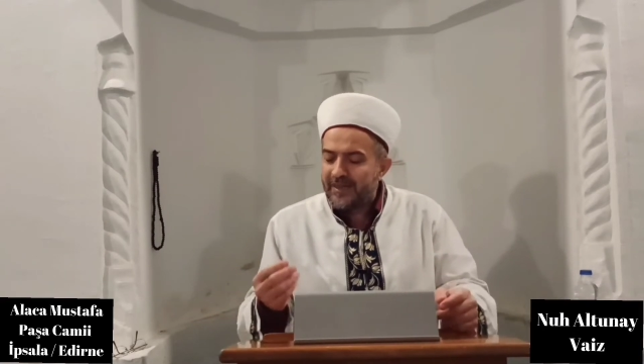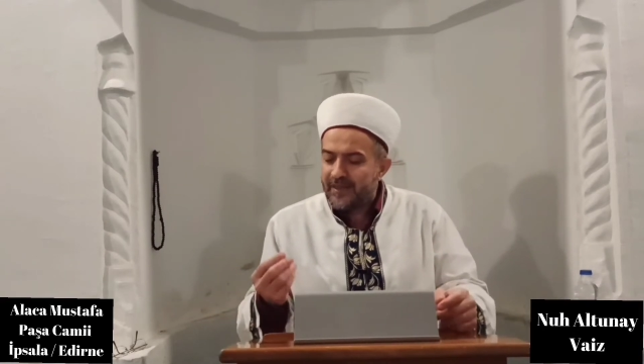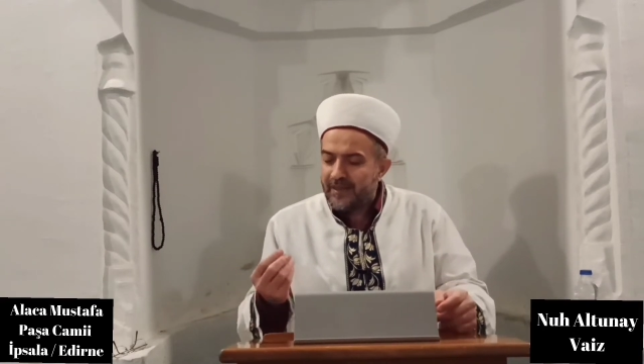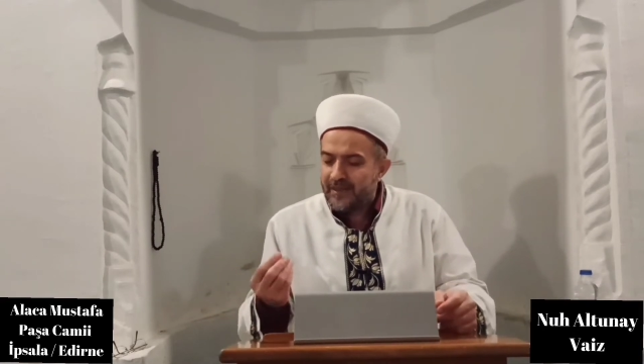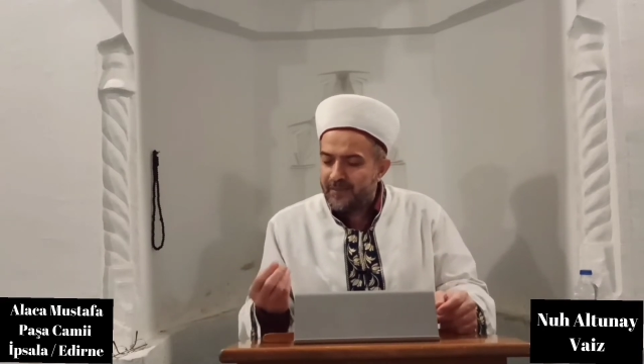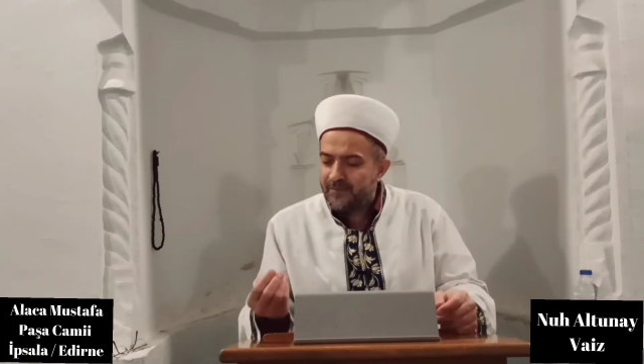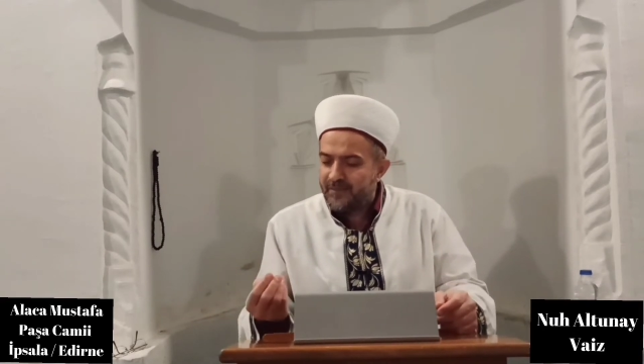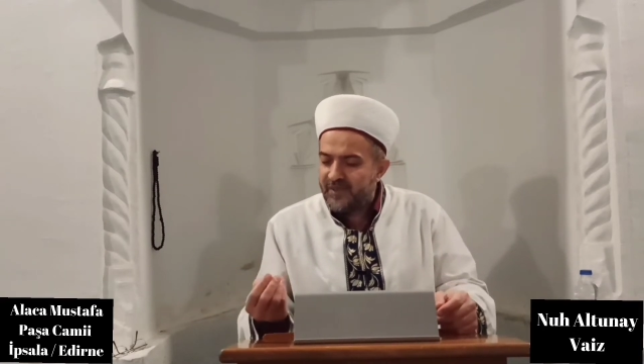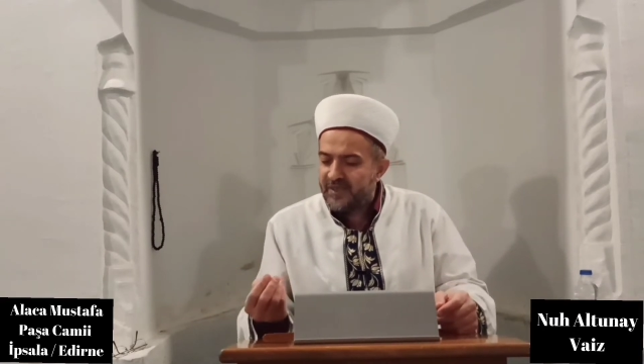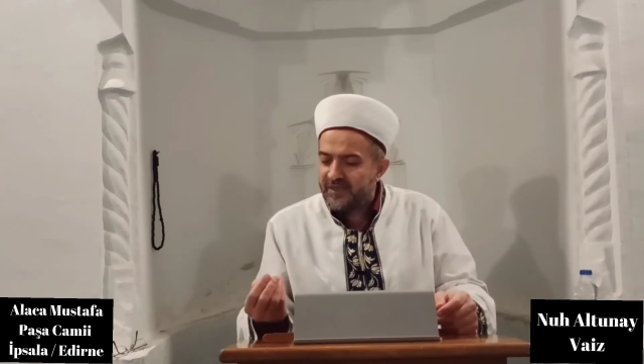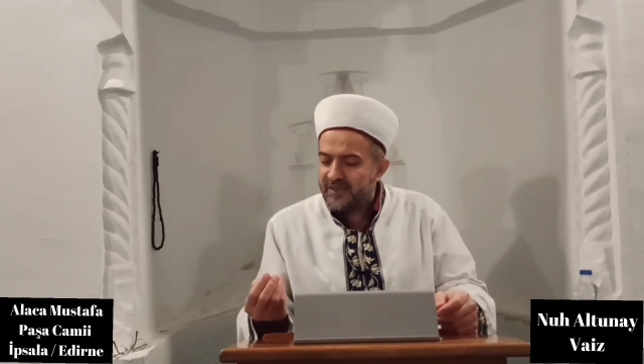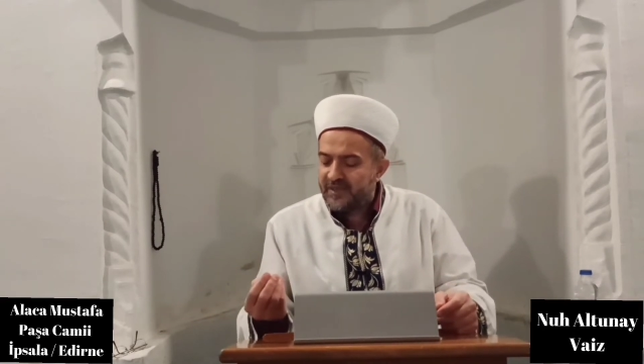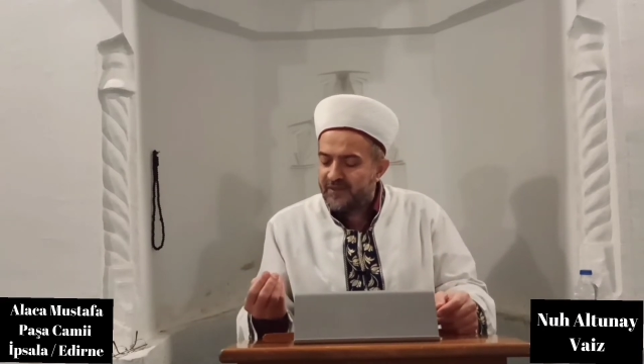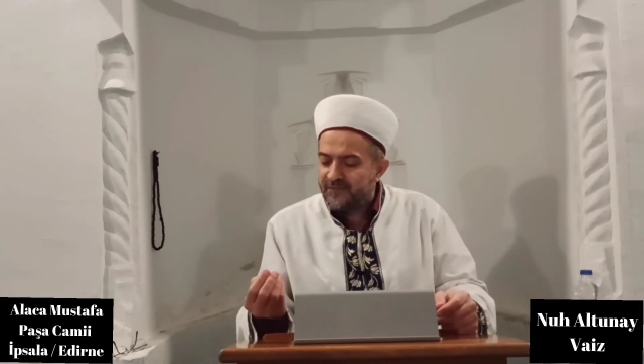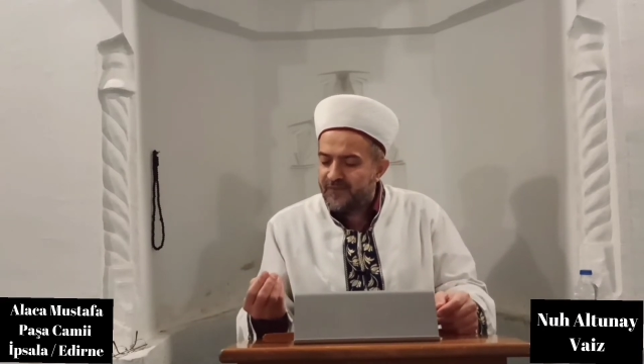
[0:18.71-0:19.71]
E, bir
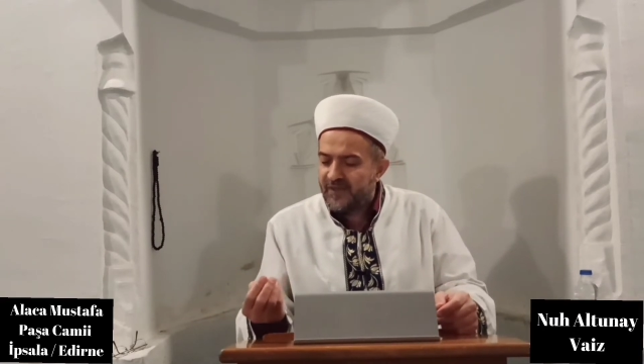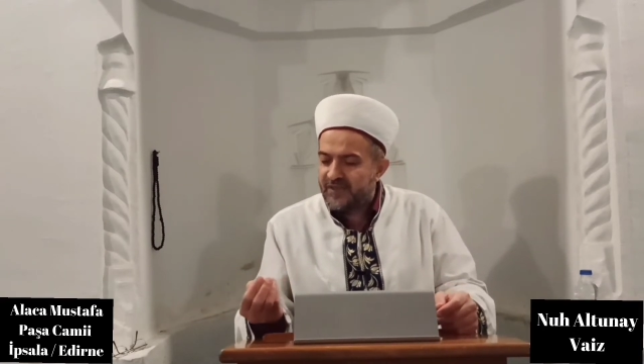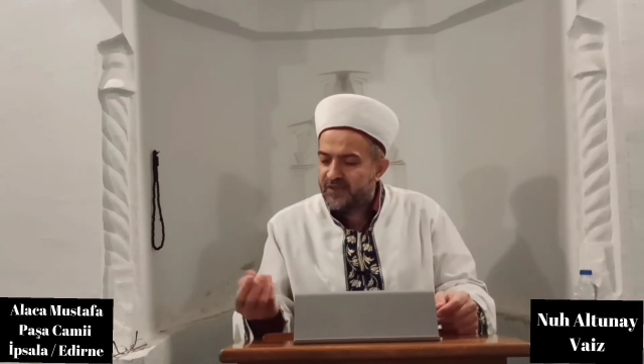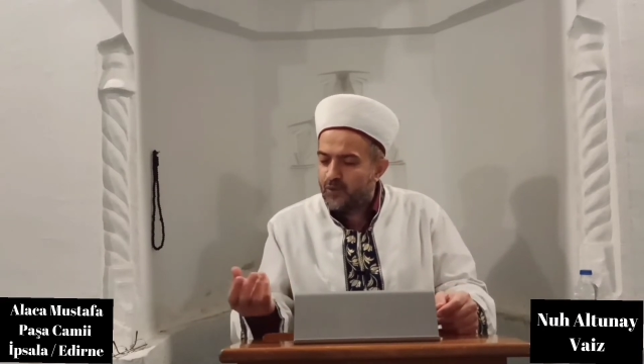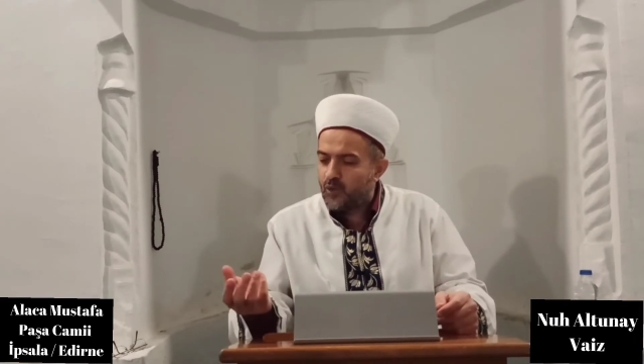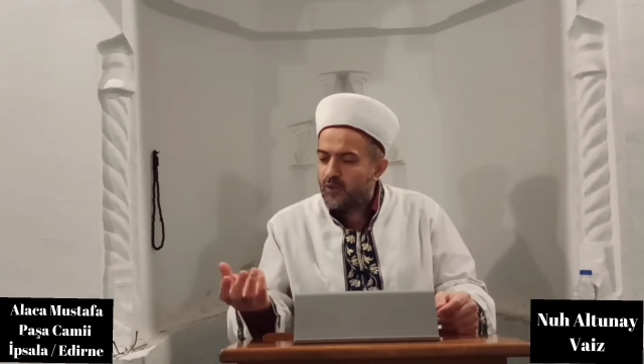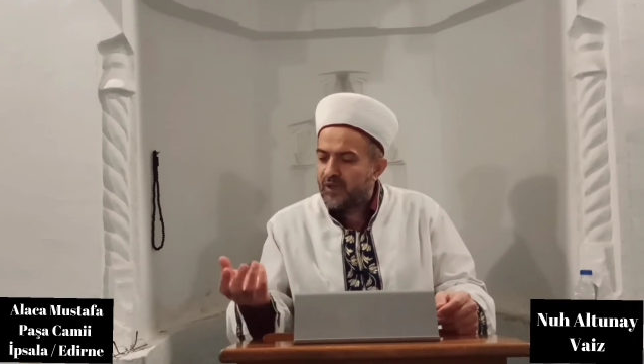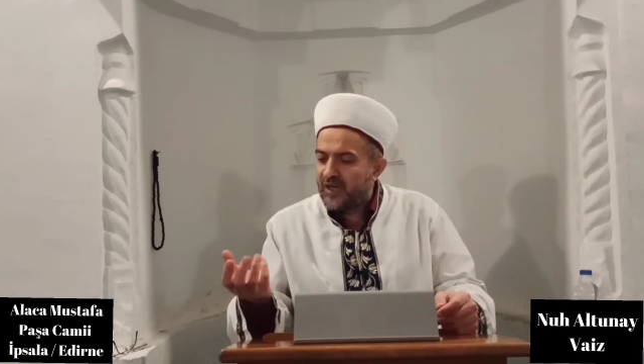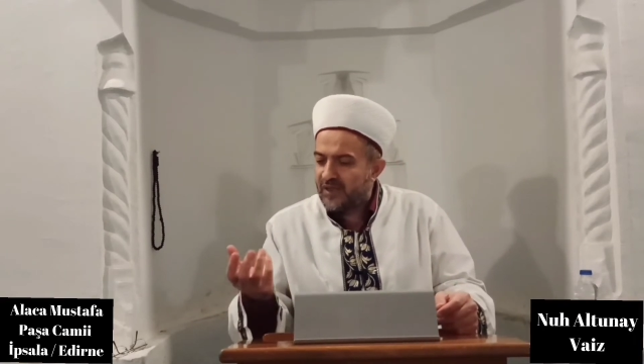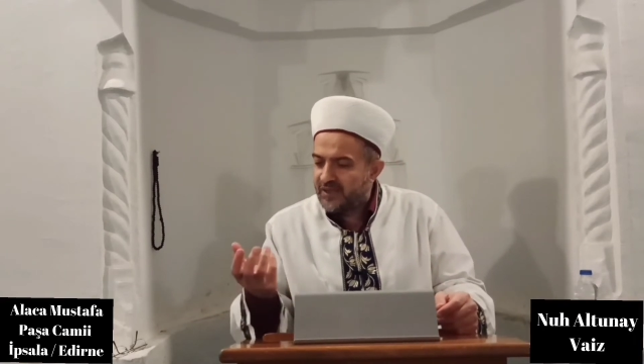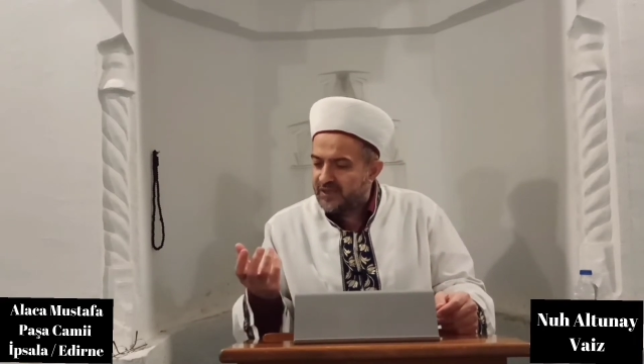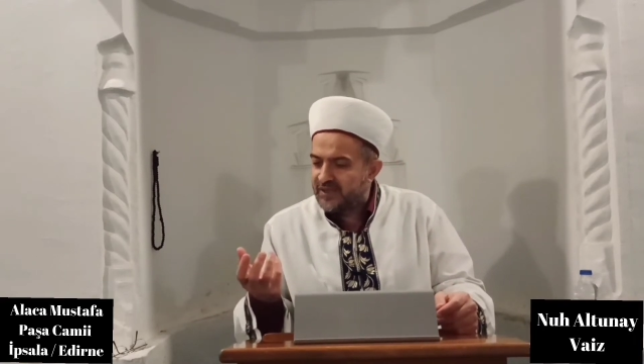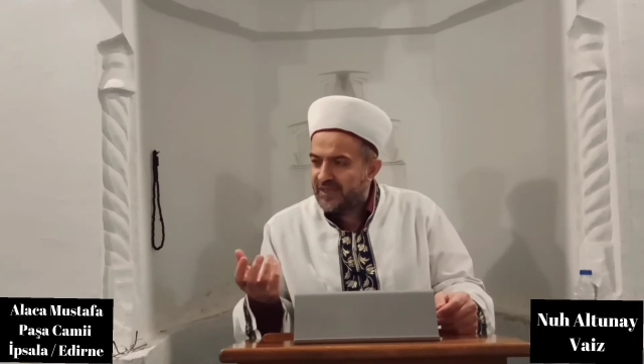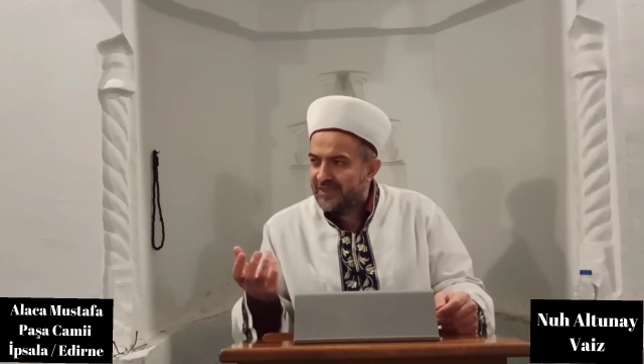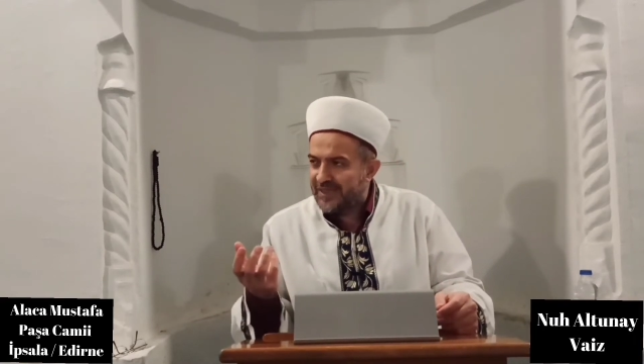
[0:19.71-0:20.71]
e, fakir onu
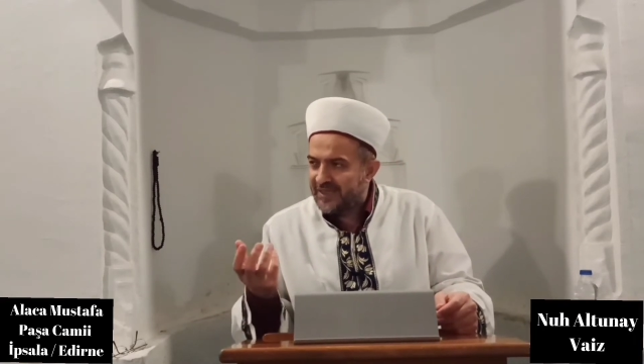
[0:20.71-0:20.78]
alacak,